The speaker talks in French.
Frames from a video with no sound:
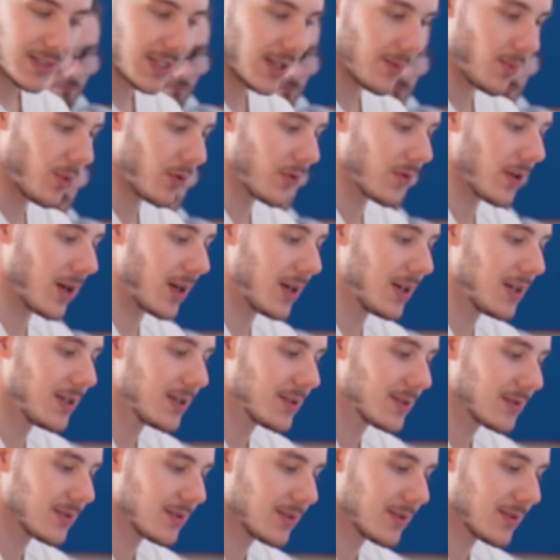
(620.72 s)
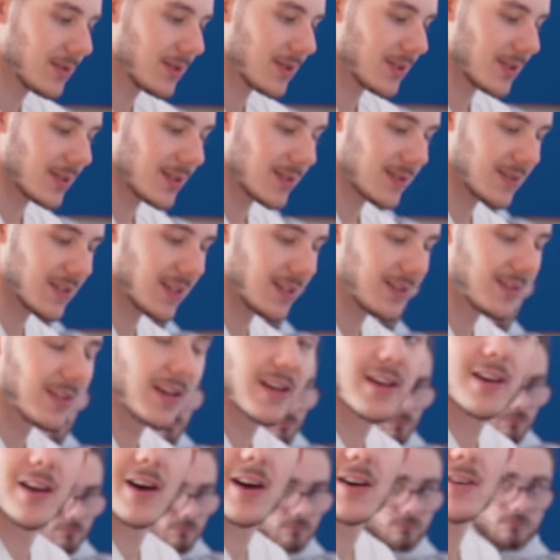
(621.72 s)
Ça prendra cette
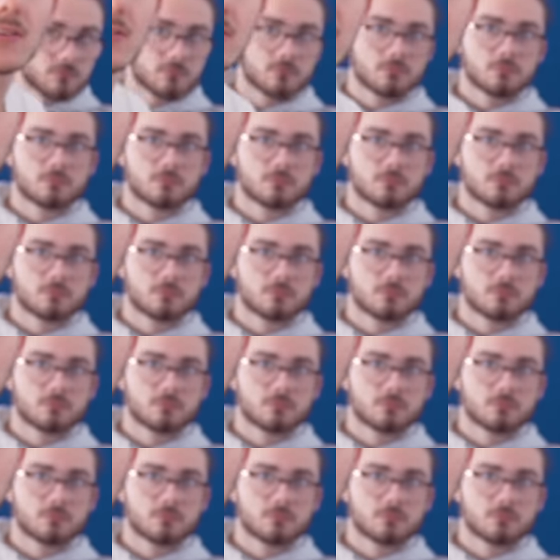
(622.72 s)
taille-là.